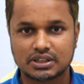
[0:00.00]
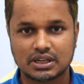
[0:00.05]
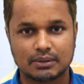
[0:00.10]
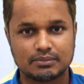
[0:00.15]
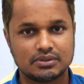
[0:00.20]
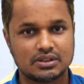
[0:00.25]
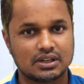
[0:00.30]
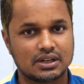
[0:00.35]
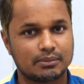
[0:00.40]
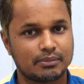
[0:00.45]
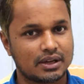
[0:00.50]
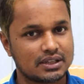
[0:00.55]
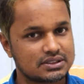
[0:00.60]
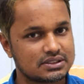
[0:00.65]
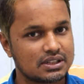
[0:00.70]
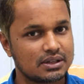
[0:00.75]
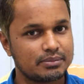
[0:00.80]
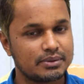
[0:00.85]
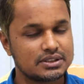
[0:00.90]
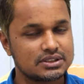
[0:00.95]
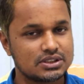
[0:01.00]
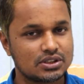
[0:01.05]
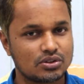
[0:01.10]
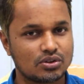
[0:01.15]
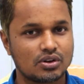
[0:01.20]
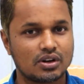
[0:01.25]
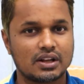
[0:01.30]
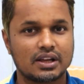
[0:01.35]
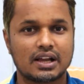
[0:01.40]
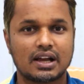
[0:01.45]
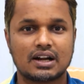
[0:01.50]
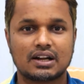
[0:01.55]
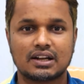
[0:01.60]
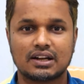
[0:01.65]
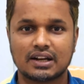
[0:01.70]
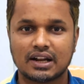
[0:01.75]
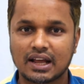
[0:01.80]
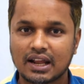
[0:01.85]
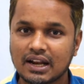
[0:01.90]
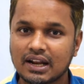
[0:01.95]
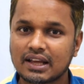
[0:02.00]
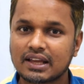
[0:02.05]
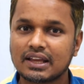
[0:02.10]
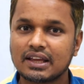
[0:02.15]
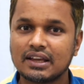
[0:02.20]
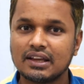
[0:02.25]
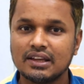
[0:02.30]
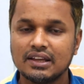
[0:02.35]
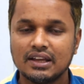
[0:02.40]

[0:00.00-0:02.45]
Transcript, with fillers: সাবধানে মাছ খাবেন যেন গলায় কাটা না লাগে